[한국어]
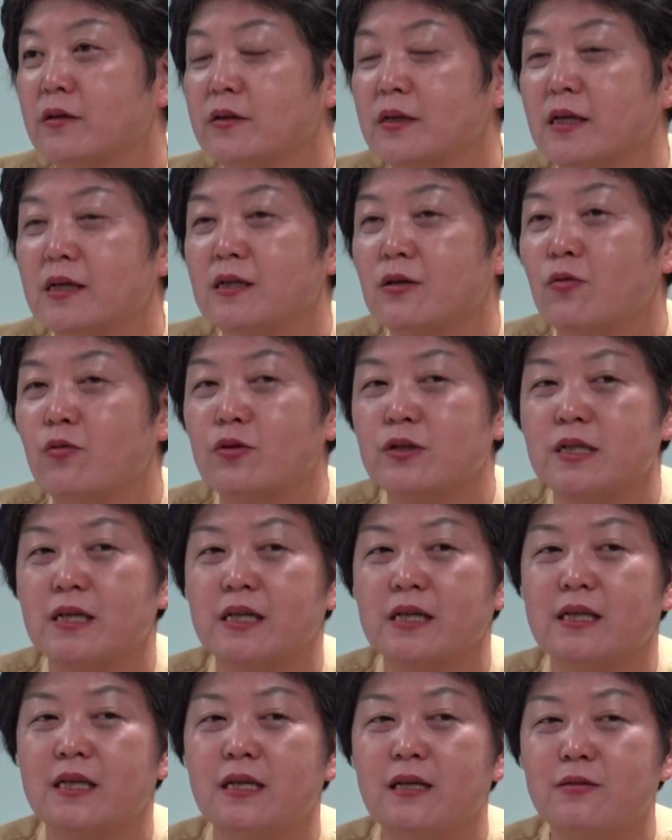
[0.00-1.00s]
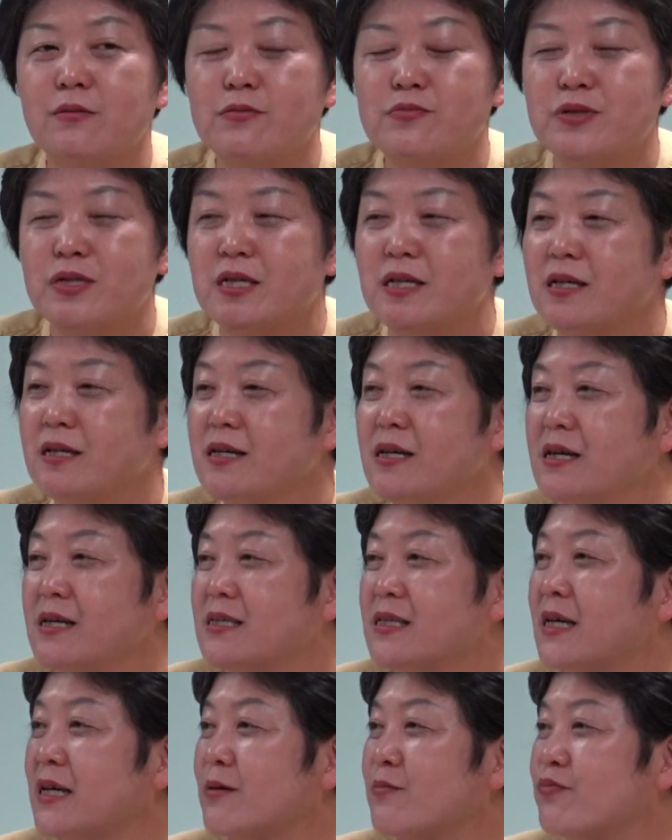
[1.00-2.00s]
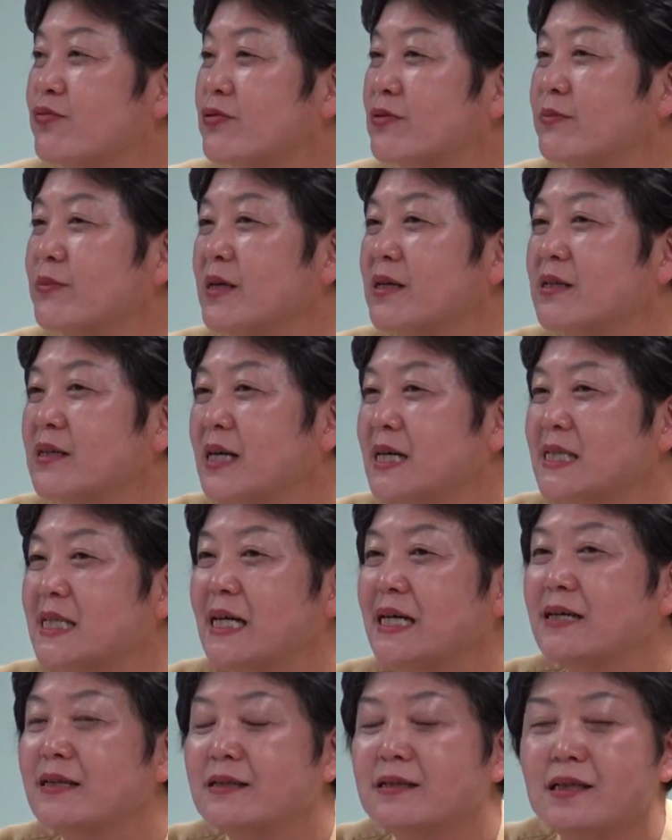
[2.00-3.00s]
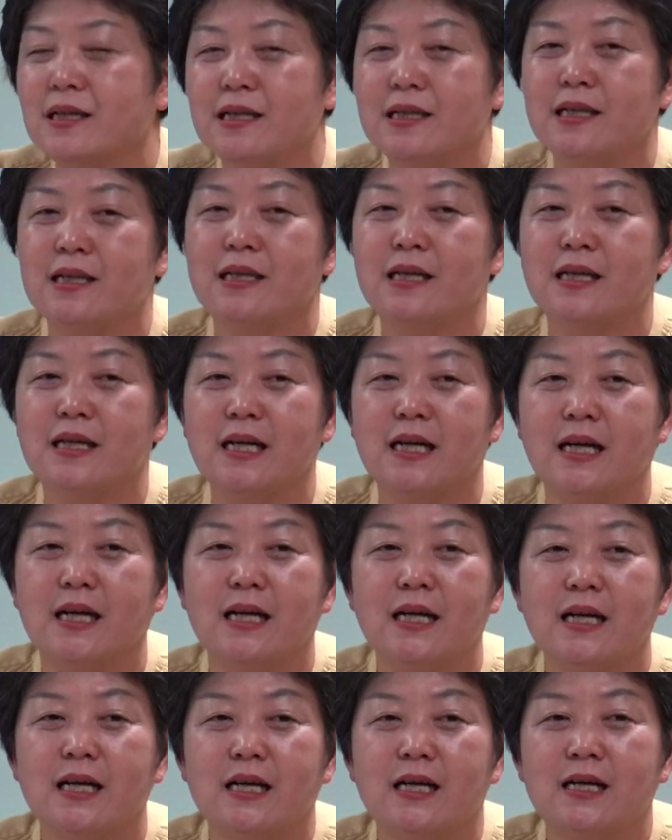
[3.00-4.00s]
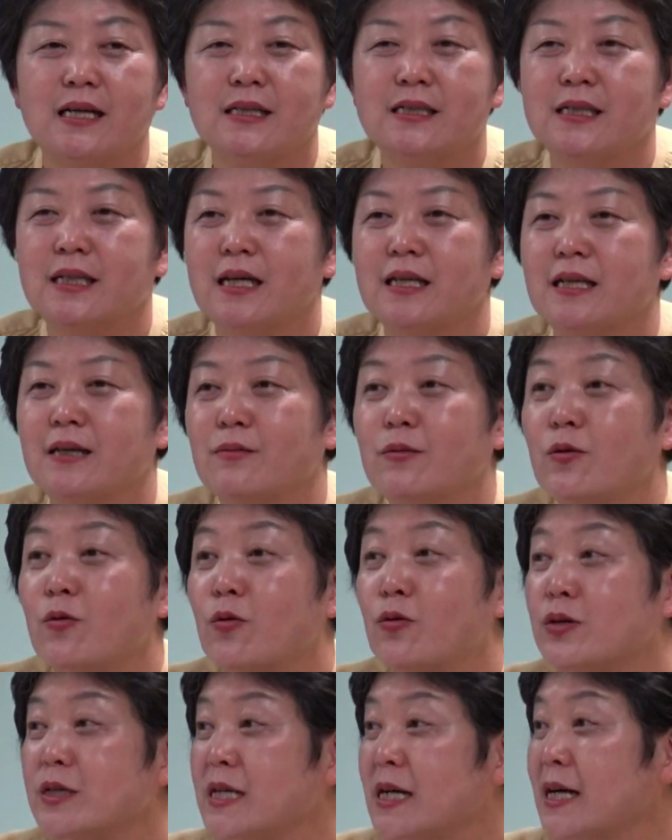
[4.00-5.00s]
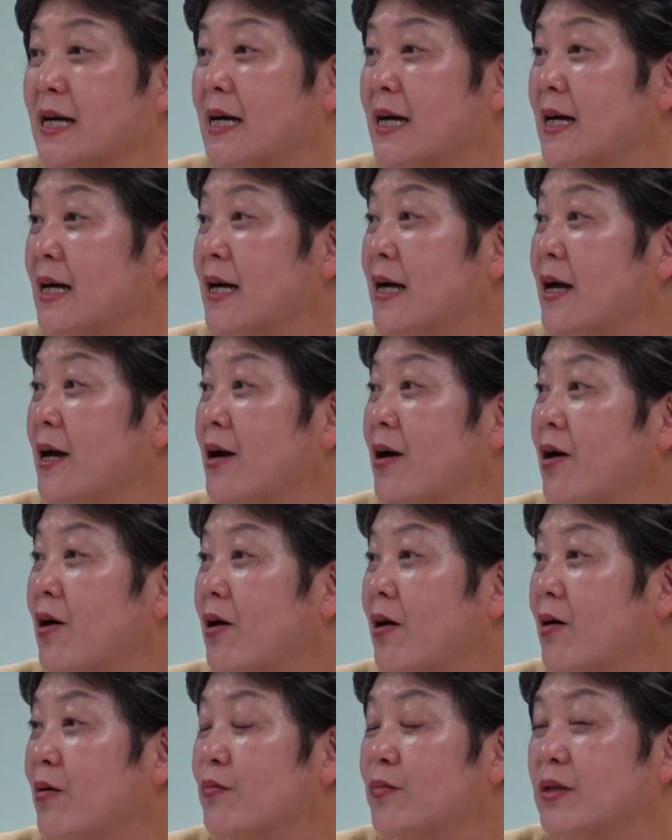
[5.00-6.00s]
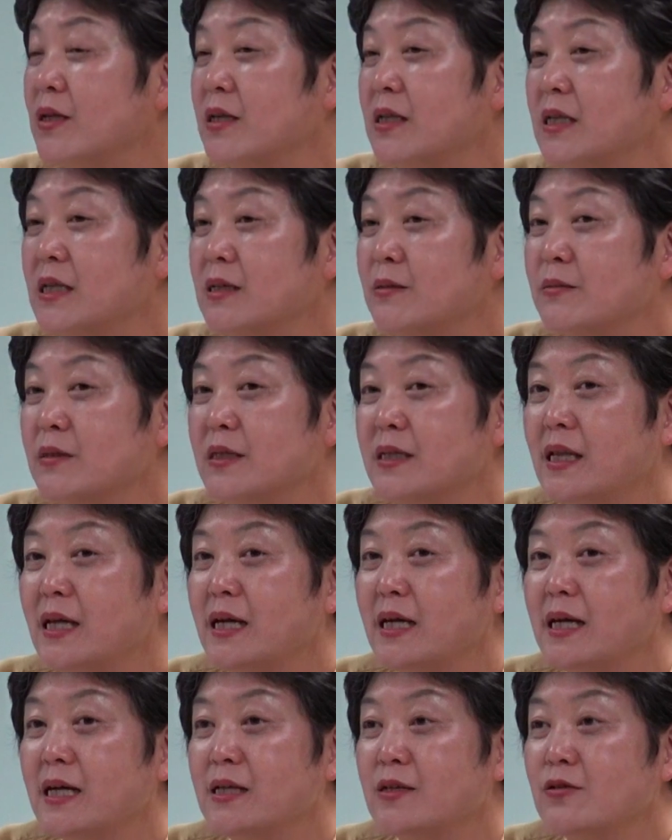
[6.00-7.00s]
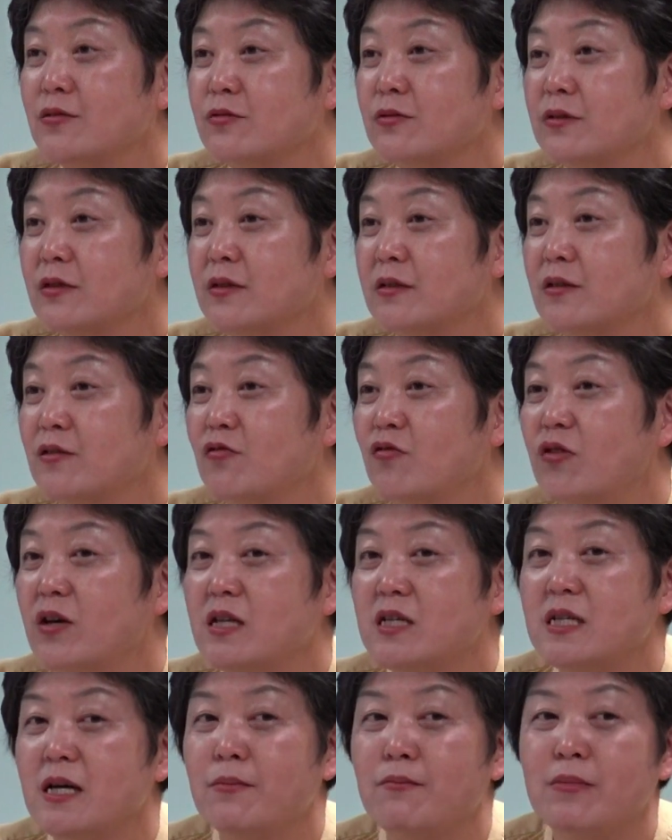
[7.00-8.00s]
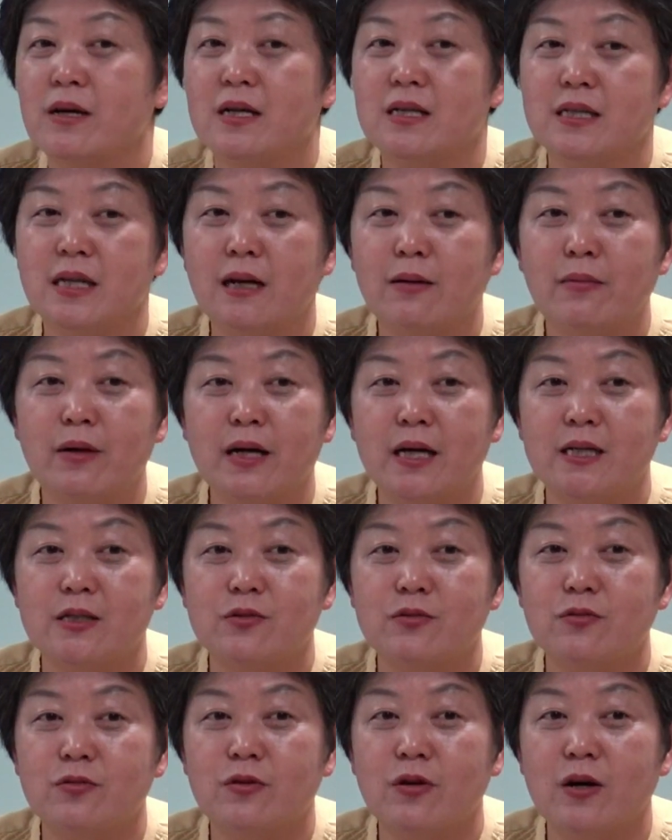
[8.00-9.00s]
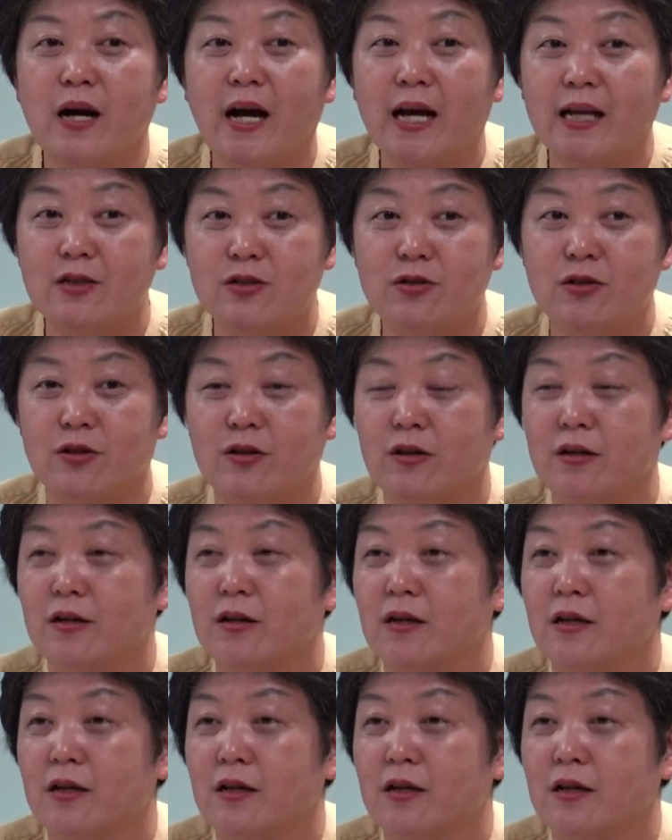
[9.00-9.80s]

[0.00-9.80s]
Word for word: 근데 이제 공자가 틀림없이 자기 부름에 응하지 않을 것 같으니까 어떻게 했냐면 공자가 없는 틈을 타가지고서는 돼지 한 마리 삶아가지고 갔죠.